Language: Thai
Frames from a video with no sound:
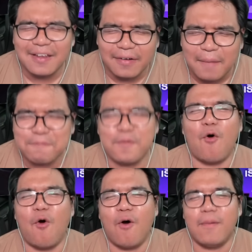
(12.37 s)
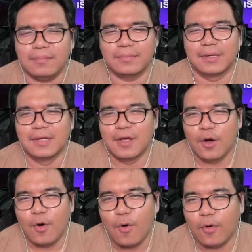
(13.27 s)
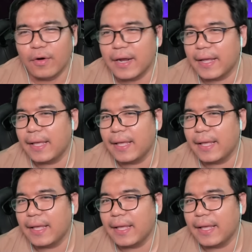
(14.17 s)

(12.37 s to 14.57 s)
ครับผมโอเค